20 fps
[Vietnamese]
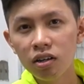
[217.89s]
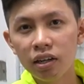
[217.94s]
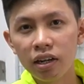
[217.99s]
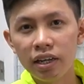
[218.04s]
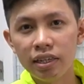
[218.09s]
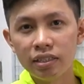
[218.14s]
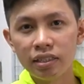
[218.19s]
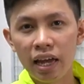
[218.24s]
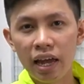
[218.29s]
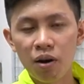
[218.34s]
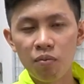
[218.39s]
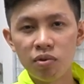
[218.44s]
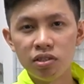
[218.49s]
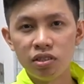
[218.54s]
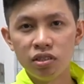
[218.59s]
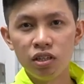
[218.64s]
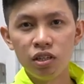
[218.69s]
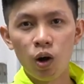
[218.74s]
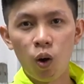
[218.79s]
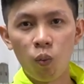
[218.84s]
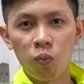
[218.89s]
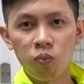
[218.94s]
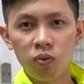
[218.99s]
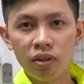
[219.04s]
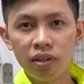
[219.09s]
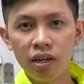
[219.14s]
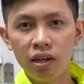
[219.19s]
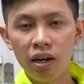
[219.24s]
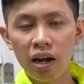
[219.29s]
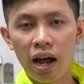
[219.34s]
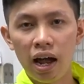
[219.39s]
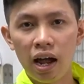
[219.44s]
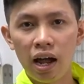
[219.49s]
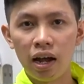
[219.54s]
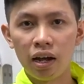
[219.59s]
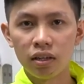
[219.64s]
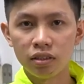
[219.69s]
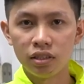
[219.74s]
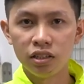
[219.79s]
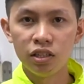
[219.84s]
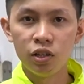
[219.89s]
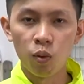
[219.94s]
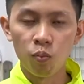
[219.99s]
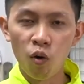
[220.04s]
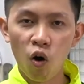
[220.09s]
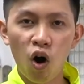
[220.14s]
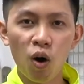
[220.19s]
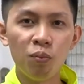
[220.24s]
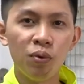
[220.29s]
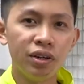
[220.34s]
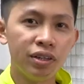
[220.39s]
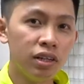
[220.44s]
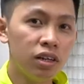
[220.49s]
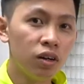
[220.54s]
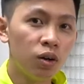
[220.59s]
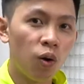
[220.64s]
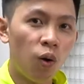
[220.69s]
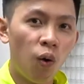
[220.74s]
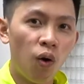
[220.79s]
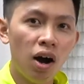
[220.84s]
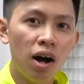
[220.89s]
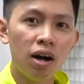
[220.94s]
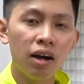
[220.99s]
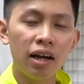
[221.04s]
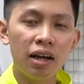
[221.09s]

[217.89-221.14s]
thì theo mình sử dụng như là sử dụng bộ áo mưa trước của